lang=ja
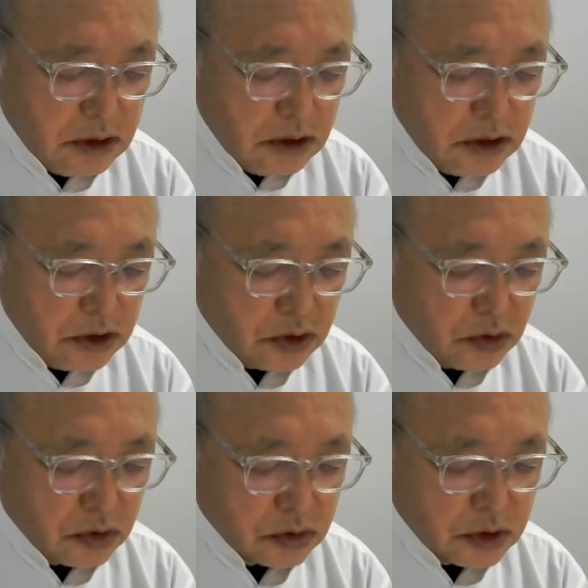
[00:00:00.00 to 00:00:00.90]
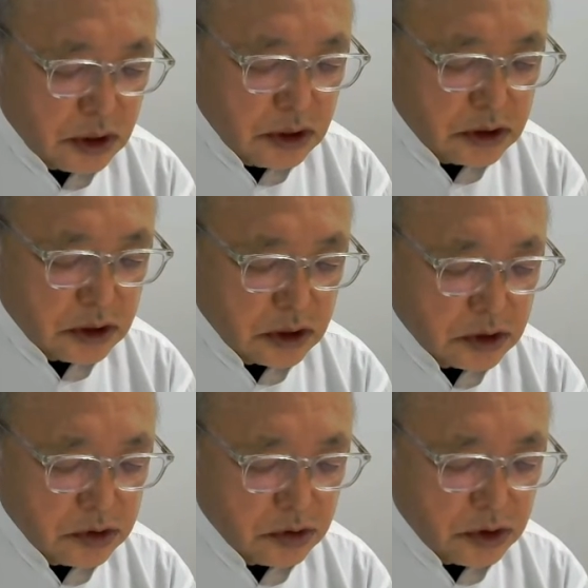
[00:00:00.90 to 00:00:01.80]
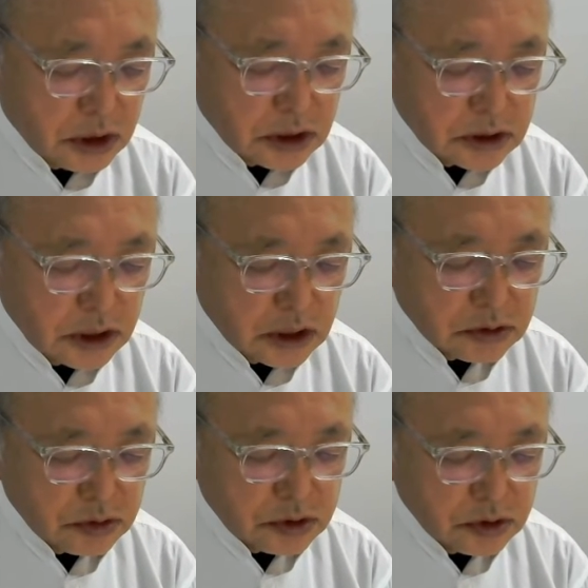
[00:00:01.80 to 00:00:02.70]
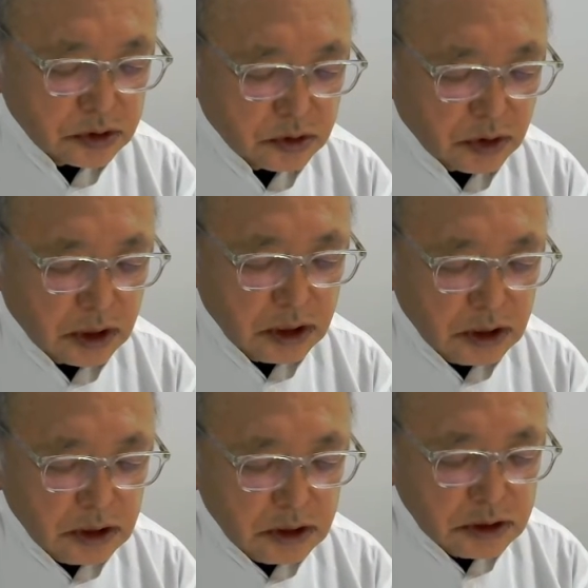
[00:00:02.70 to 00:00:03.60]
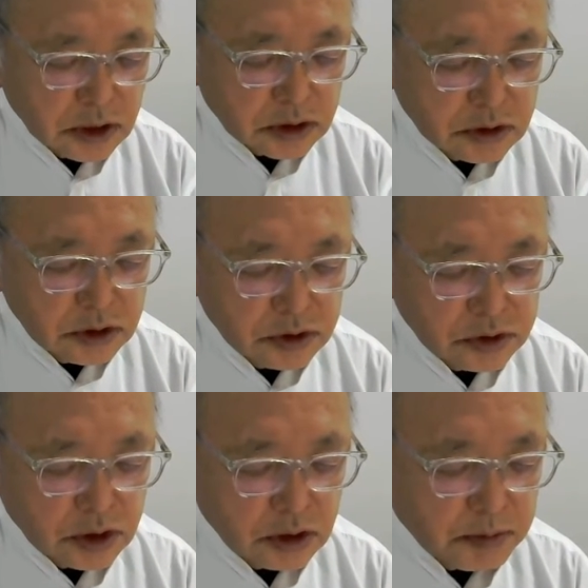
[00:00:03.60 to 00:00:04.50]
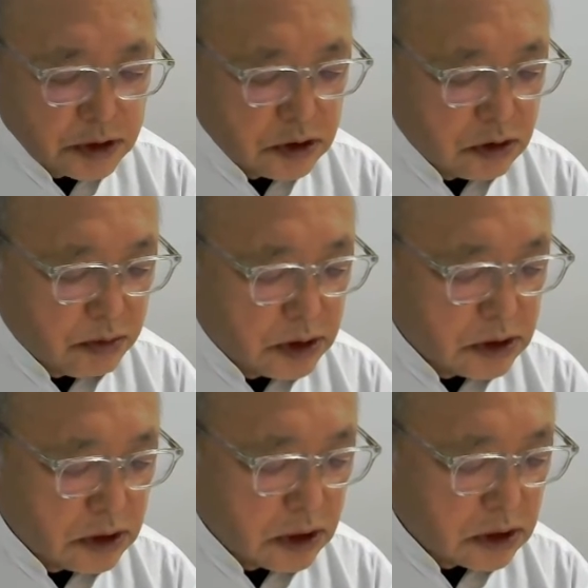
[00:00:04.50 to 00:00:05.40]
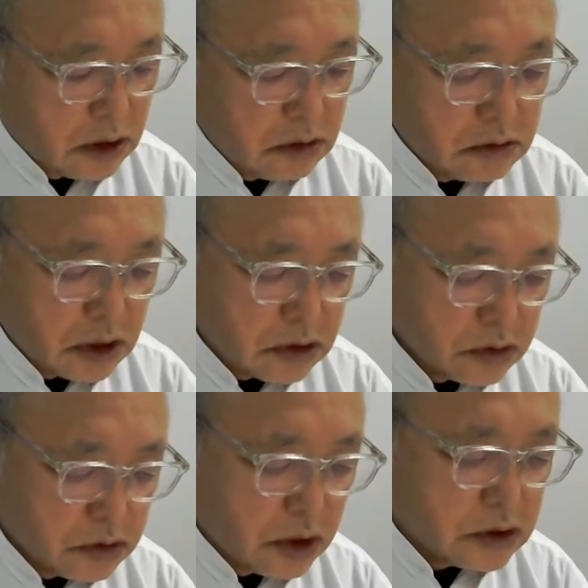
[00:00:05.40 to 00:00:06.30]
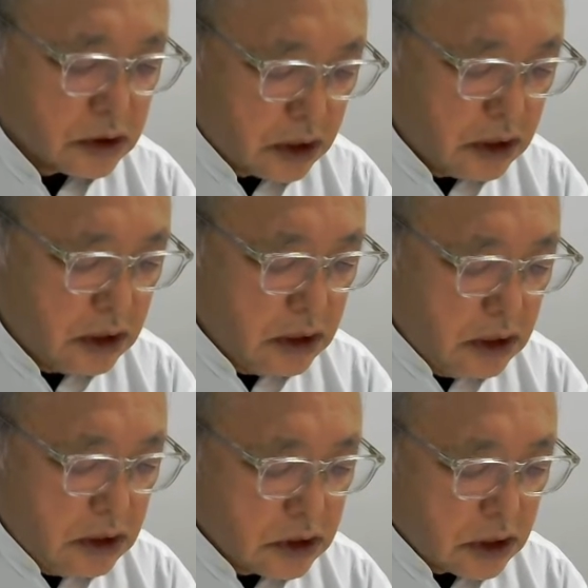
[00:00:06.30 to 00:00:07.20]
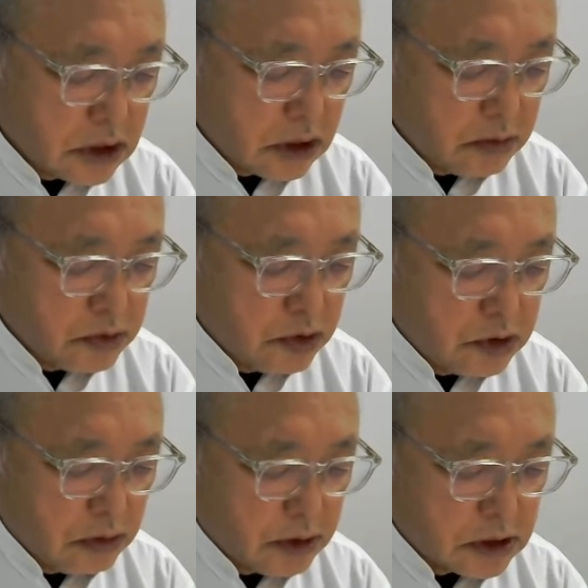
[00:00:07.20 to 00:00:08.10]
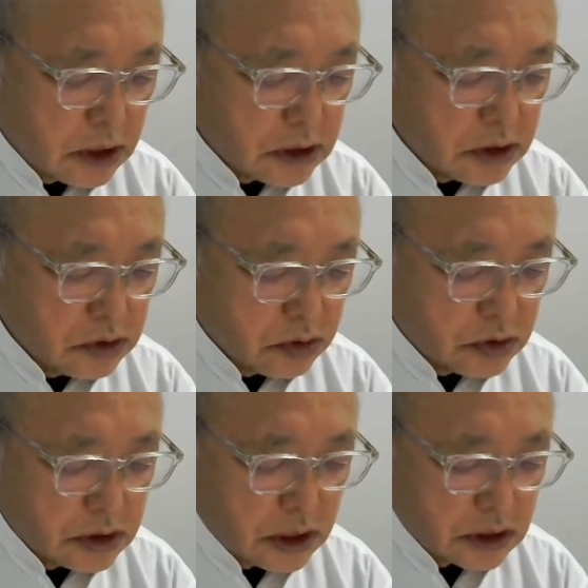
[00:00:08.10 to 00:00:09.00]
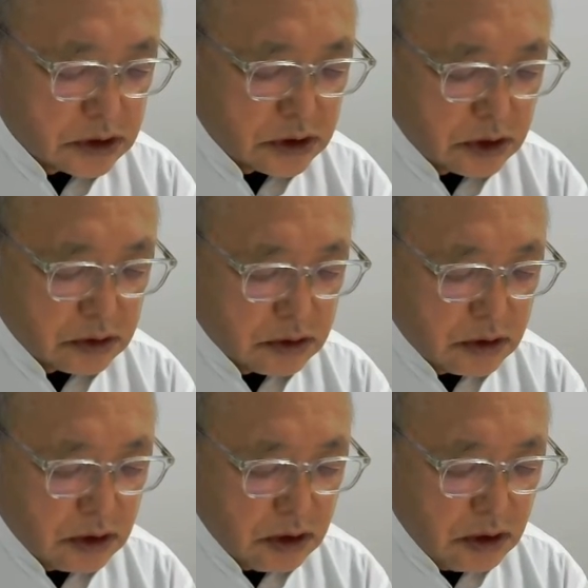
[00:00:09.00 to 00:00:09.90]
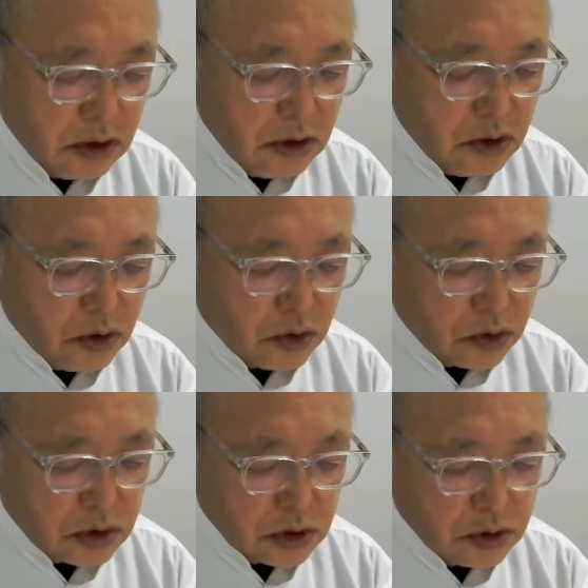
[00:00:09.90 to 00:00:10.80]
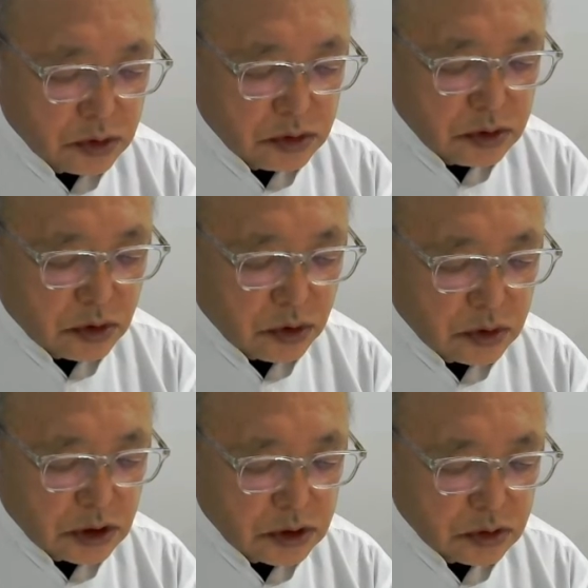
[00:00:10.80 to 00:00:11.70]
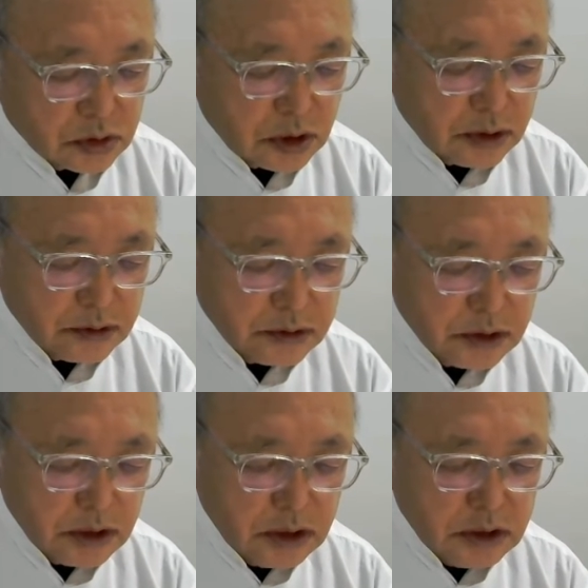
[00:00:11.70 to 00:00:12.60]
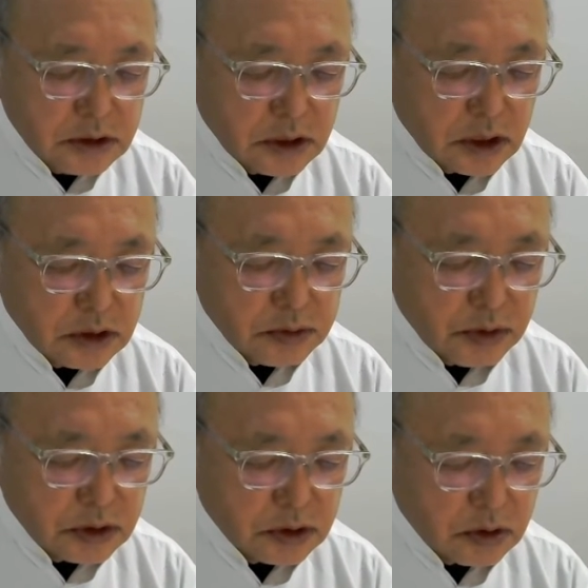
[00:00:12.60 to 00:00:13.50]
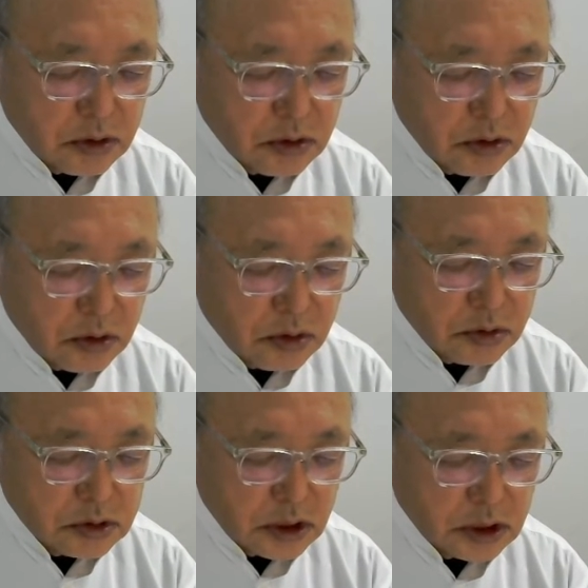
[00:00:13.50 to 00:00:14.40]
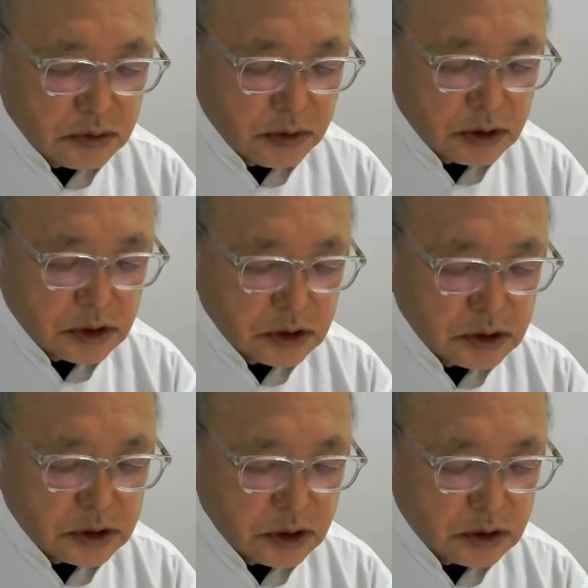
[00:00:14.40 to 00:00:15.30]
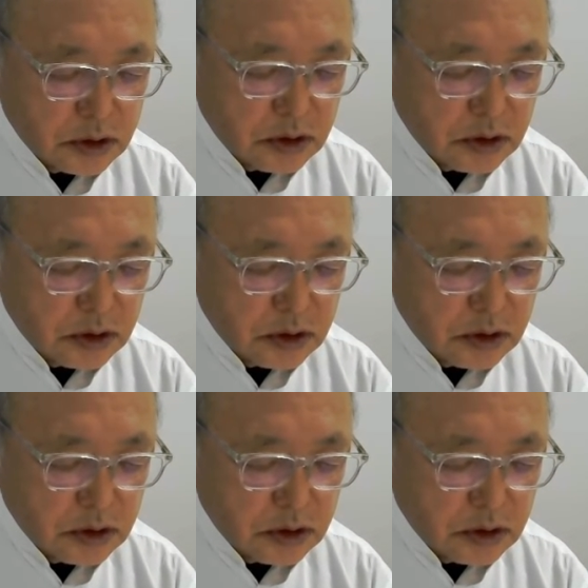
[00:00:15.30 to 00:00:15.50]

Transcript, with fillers: 貧困国で1.9ドル以下で生活をしている人は、昨年17%までになった。さっきの図ですね。しかし3分の1はまだ3.2ドルで生活している。コロナのコロナによってさらに不安さらに不安定にしていて